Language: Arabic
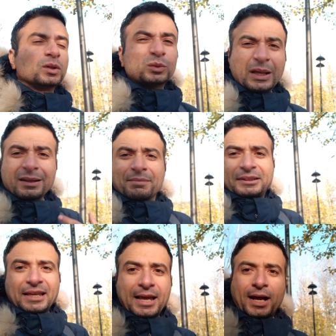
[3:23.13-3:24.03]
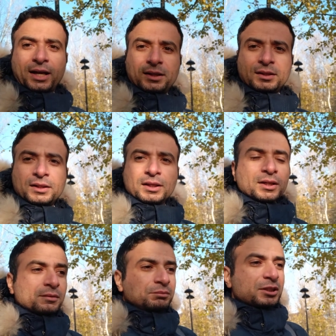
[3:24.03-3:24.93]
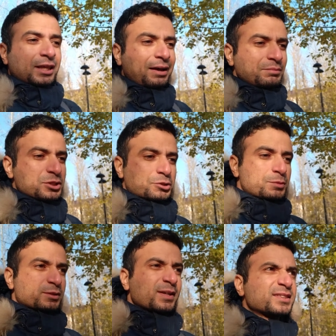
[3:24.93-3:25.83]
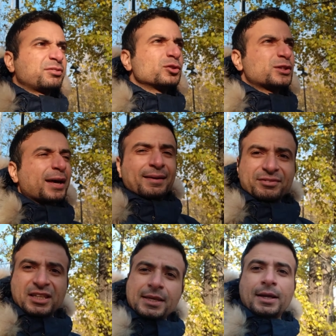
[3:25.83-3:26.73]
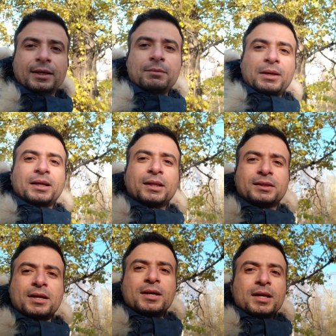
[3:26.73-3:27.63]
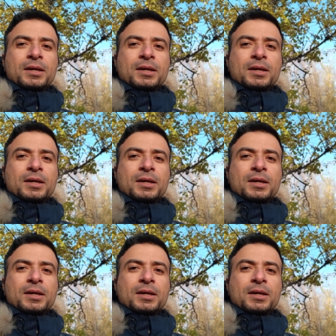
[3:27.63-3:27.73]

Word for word: وتخليك مرتاح مرتاح مش مش بس فلوس لا نفسيا كمان انت